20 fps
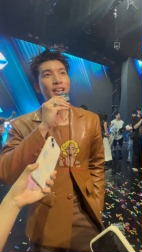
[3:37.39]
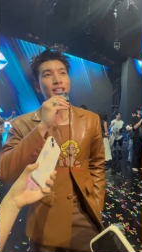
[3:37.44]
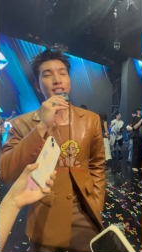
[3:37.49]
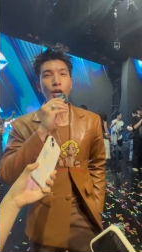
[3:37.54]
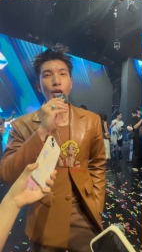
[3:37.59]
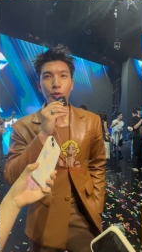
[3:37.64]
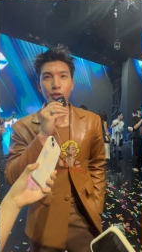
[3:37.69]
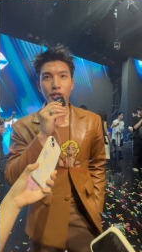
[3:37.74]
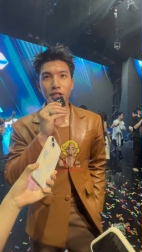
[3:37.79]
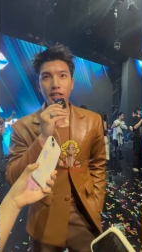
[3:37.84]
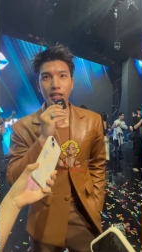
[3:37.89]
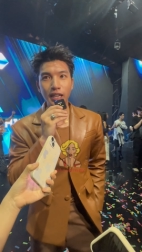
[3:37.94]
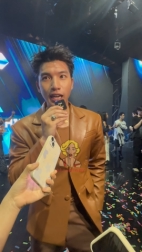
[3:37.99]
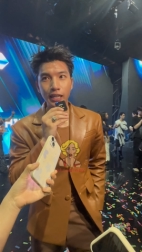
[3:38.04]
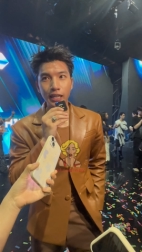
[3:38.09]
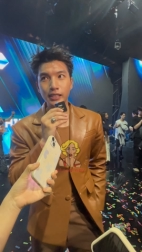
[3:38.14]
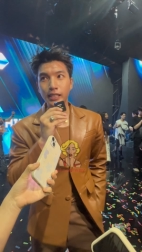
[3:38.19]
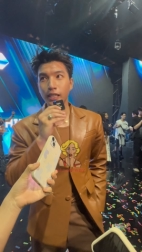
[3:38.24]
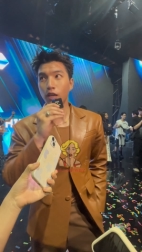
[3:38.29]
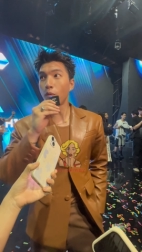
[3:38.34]
sau chương trình
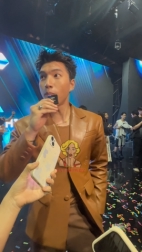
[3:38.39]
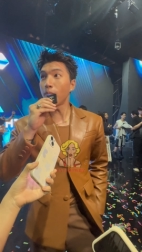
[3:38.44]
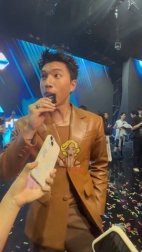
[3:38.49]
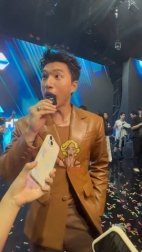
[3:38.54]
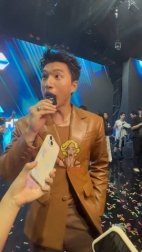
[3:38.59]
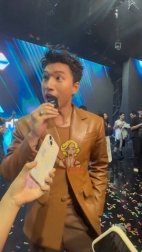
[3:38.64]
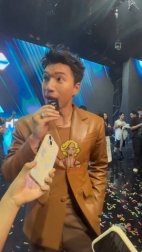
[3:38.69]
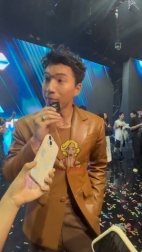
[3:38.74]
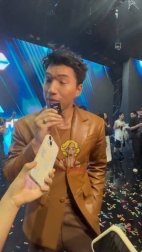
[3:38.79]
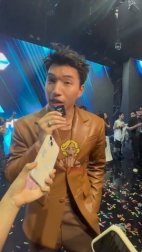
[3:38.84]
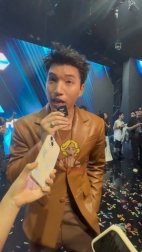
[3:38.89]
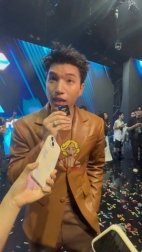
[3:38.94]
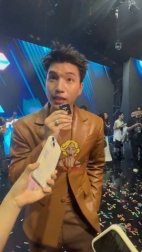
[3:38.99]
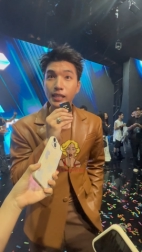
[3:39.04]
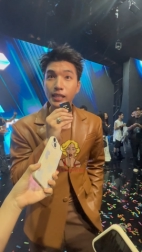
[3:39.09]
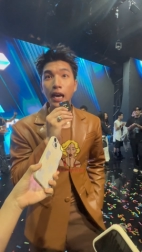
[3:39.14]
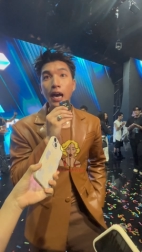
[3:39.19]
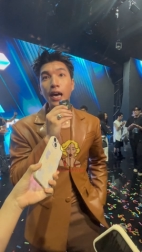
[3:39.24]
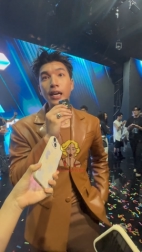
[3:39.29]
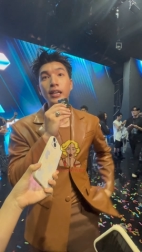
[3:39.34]
này sẽ có 30 anh
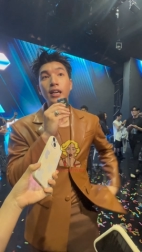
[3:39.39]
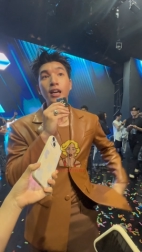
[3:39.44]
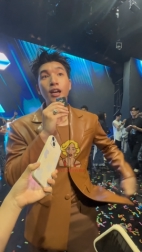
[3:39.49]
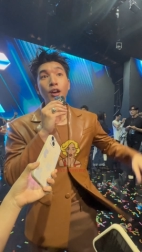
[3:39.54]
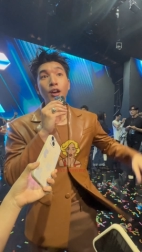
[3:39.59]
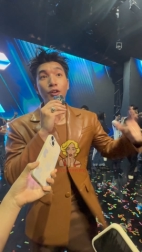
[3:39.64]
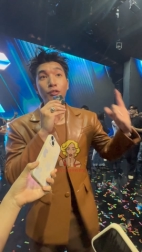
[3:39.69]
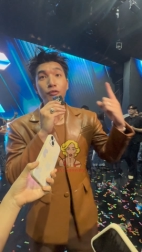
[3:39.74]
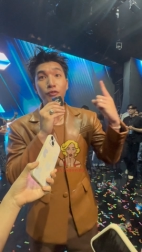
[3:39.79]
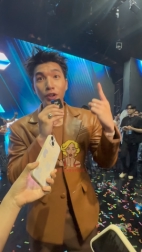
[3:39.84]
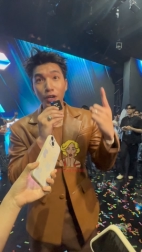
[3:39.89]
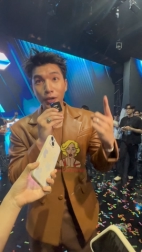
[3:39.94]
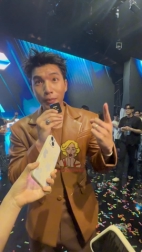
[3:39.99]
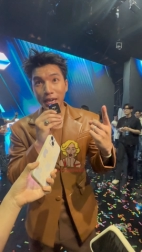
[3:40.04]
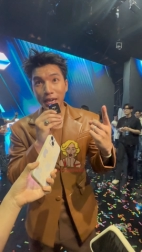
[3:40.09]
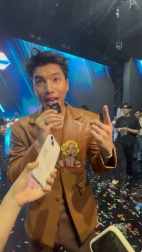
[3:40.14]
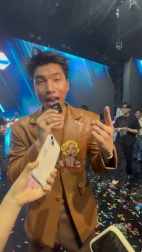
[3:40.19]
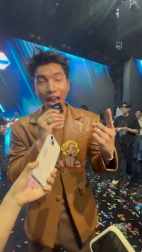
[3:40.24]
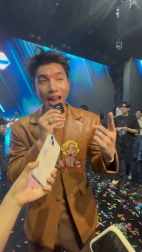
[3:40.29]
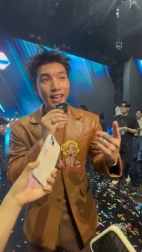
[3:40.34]
trai vừa
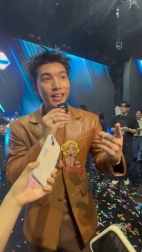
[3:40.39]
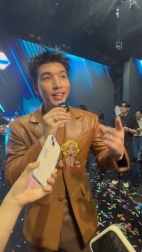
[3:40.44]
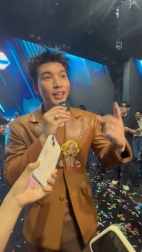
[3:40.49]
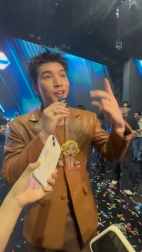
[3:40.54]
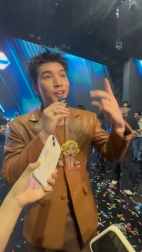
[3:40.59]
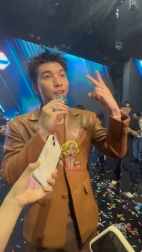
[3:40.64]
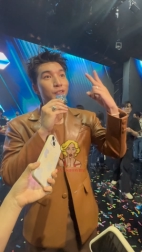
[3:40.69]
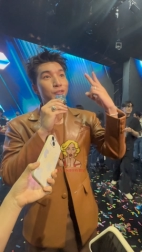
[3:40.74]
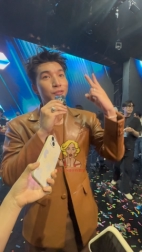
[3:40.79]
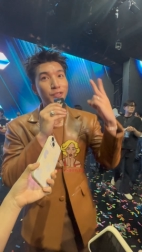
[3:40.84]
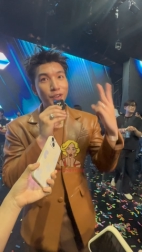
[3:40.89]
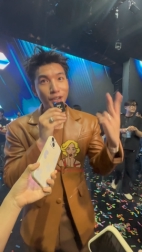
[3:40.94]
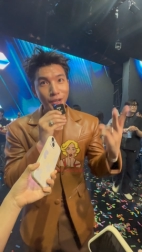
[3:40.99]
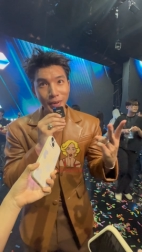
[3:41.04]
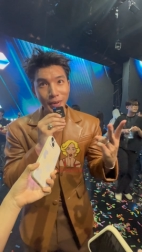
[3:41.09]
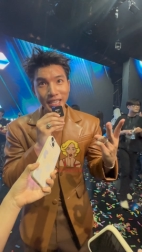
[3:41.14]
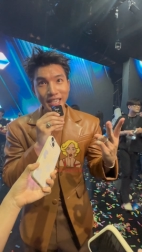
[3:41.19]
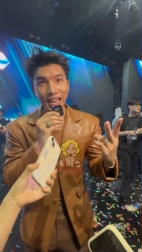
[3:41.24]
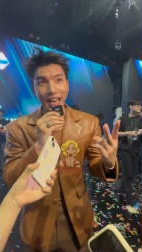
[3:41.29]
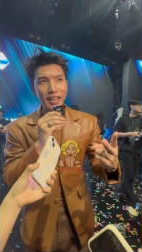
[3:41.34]
biết hát vừa
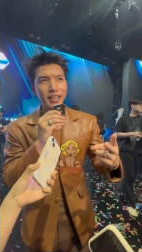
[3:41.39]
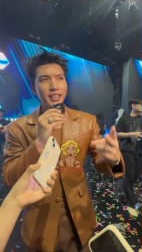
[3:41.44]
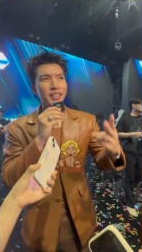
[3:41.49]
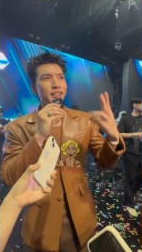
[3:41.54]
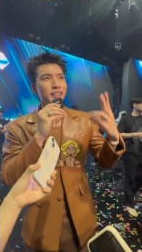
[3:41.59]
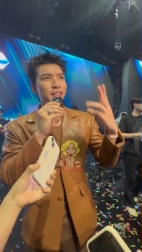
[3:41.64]
biết nhảy